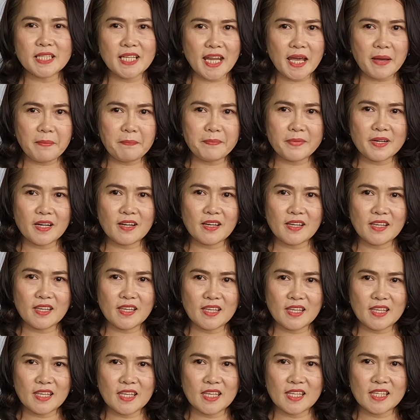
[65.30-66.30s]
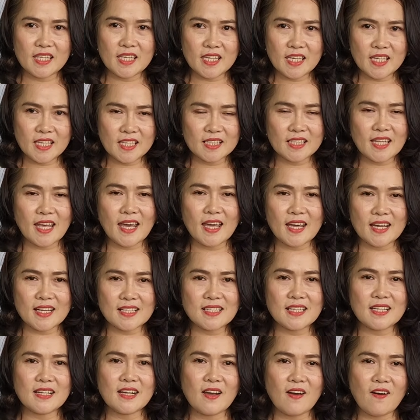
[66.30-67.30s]
năm rồi chị hiện tại ở
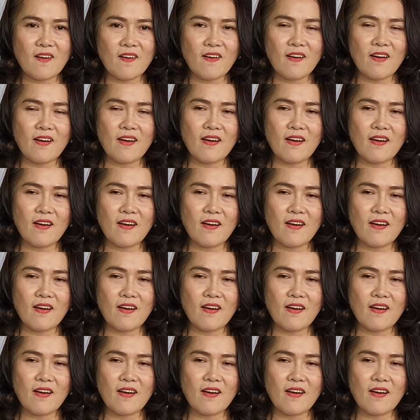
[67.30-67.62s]
sài gòn